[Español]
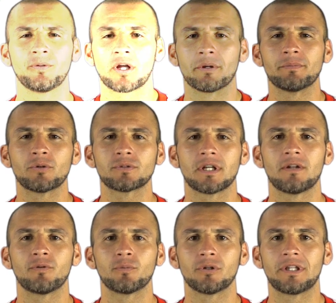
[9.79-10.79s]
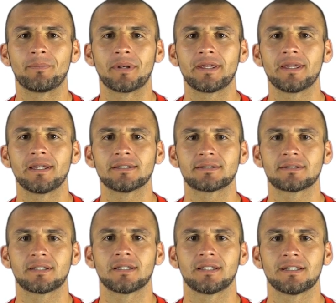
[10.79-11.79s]
que más me gusta del fútbol de playa
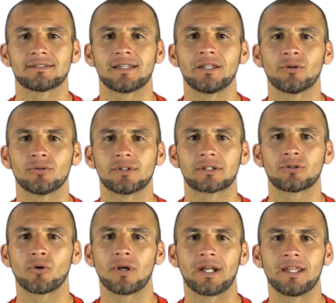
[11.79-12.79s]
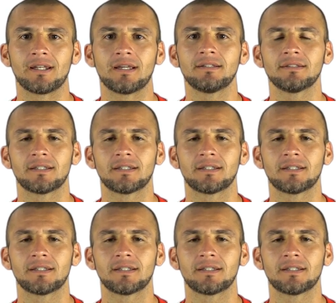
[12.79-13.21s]
es estar en contacto con la arena,